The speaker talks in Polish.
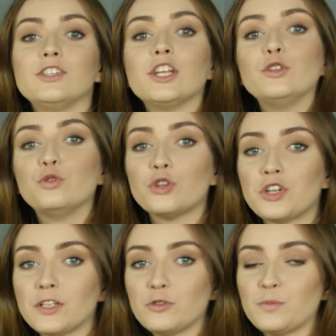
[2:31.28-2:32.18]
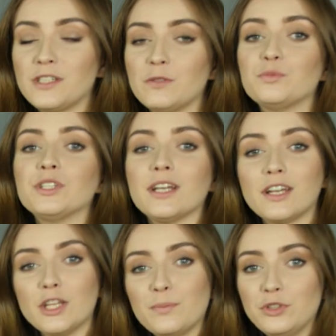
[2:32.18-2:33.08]
Jeżeli dużo czasu spędzamy przed
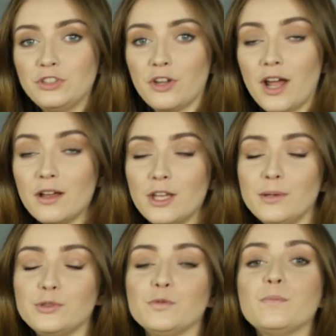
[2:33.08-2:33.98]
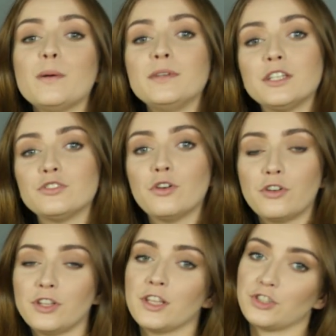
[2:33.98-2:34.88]
ekranem monitora, musimy pamiętać o
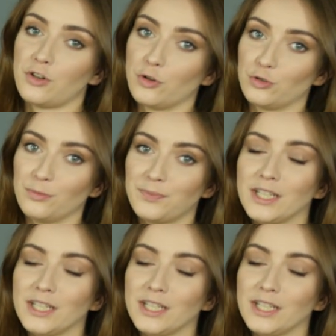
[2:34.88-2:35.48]
ochronie naszych oczu.